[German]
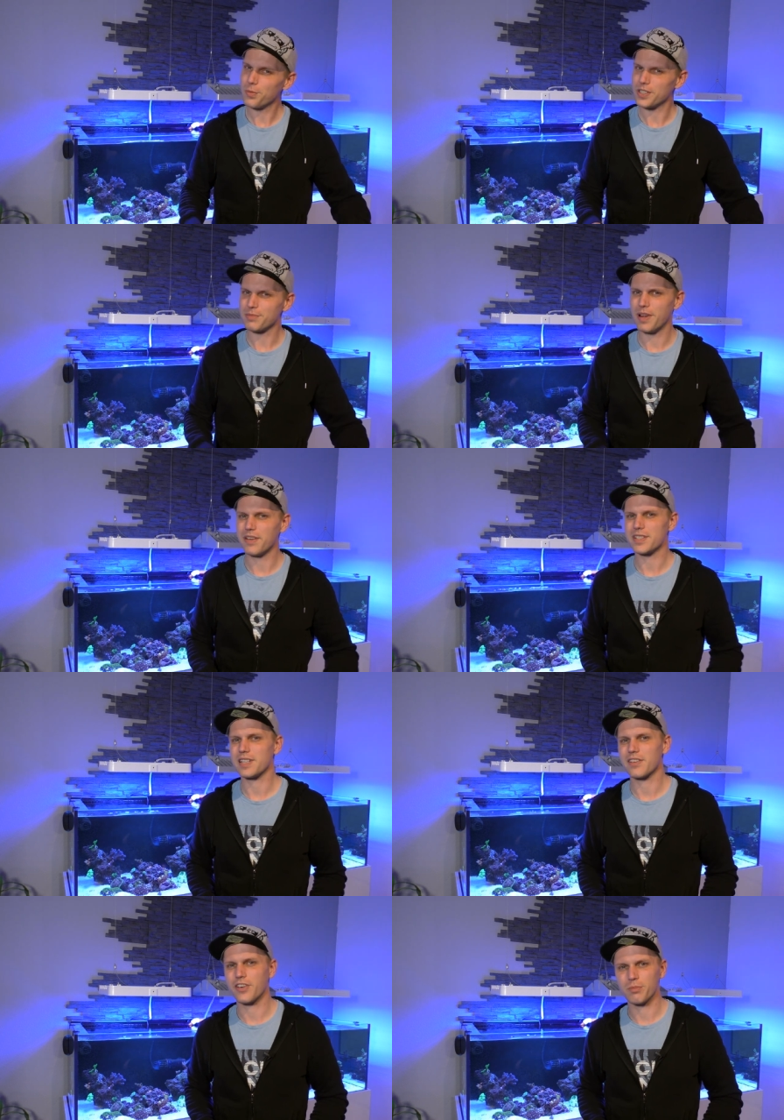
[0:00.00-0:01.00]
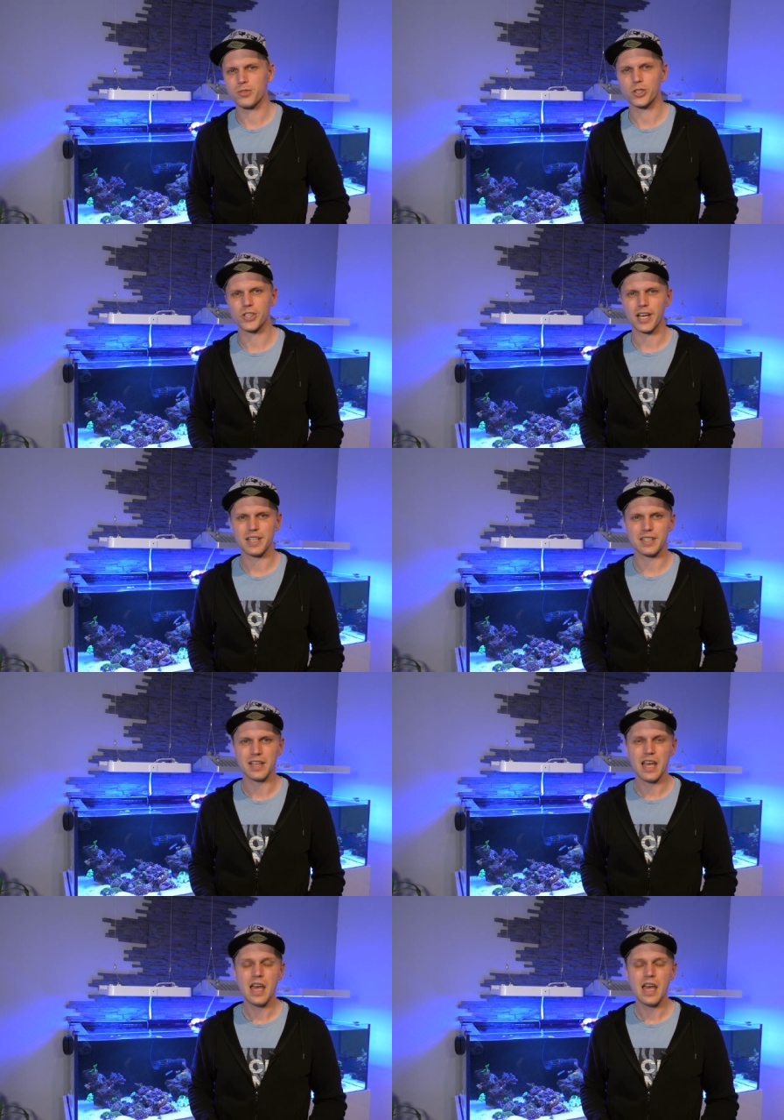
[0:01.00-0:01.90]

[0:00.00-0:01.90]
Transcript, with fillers: um das Meerwasseraquarium zu starten.